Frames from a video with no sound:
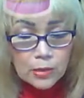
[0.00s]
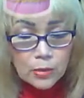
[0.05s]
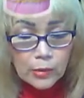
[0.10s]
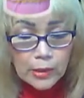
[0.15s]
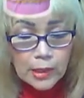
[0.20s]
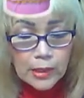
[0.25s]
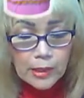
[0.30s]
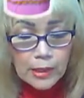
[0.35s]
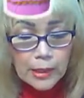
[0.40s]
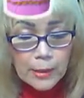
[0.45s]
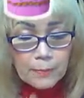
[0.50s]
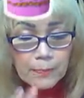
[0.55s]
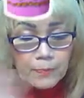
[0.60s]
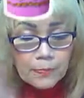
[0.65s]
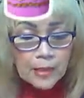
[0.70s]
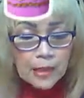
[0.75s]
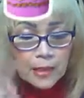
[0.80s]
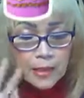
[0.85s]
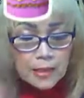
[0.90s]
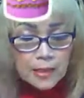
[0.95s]
Okay? Kay
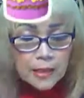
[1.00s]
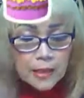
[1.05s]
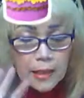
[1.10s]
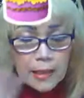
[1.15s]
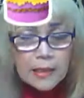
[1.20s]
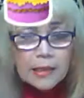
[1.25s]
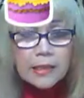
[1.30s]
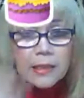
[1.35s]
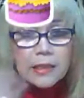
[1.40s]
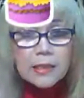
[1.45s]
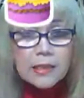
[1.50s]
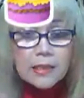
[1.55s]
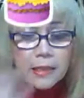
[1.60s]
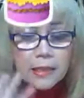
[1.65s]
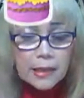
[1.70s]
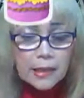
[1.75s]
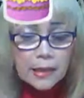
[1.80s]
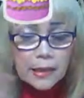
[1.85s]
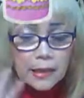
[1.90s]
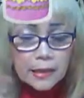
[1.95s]

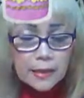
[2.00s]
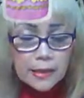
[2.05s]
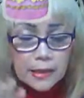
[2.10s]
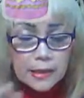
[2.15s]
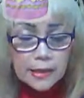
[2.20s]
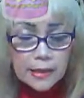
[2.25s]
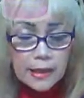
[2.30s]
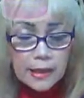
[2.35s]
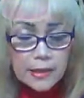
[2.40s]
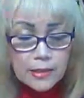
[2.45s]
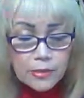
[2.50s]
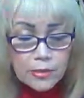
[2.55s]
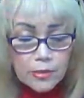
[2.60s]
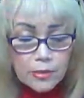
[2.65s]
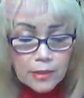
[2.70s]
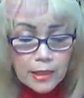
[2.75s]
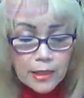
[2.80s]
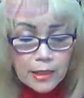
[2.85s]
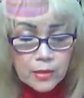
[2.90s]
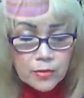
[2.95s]
Sir, Sir, Nelson,
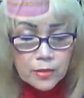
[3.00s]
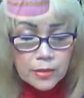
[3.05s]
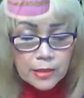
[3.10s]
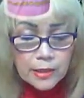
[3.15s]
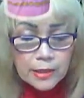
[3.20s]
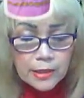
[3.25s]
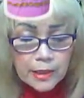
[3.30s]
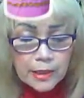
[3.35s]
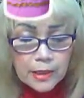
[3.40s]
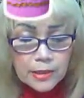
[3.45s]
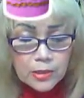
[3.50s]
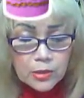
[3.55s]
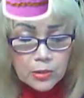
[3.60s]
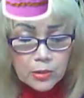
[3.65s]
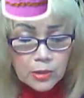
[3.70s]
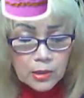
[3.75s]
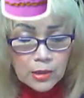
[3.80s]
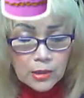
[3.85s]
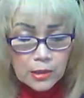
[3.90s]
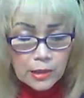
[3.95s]
thank you Sir
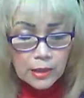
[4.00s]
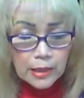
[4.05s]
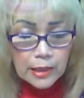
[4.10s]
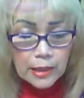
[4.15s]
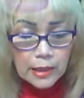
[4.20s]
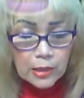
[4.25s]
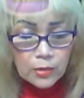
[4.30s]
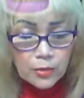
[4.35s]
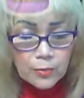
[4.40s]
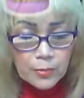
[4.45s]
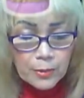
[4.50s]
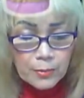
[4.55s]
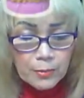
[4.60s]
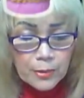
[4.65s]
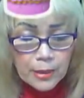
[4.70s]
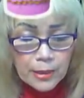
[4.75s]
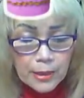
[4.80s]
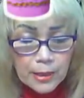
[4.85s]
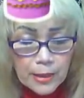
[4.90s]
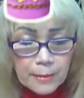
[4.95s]
Nelson, kay Ero
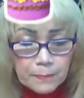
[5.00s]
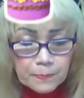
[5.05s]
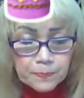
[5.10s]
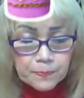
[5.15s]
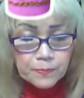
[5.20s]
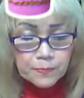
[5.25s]
Mimi,